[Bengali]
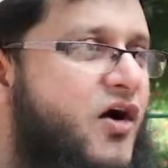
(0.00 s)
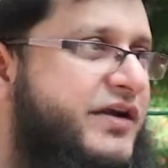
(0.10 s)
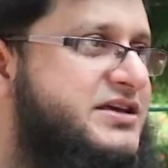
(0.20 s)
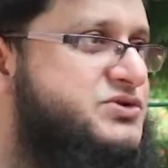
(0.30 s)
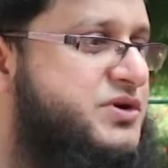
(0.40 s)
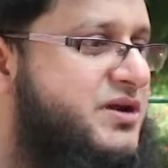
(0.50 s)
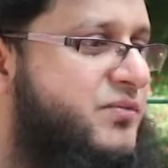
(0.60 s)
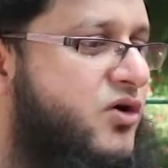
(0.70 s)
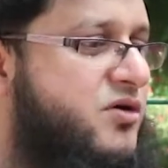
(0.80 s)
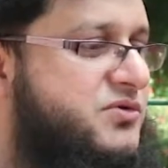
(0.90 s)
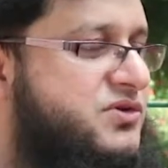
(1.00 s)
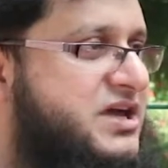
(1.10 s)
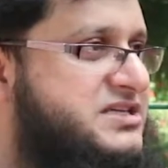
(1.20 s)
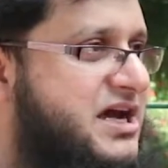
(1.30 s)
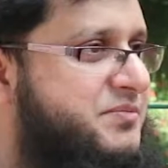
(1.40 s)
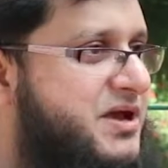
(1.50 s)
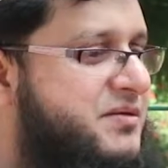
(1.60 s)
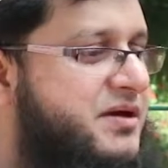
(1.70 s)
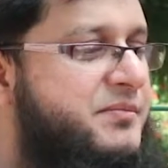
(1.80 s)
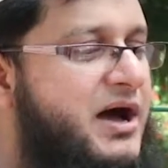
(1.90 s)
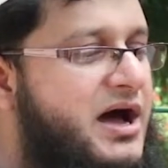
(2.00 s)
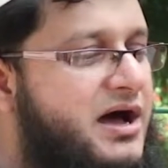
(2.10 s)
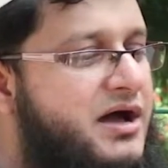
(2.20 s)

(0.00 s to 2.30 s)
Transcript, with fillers: অনেক স্টুডেন্ট বঙ্গবন্ধুকে জানবে বা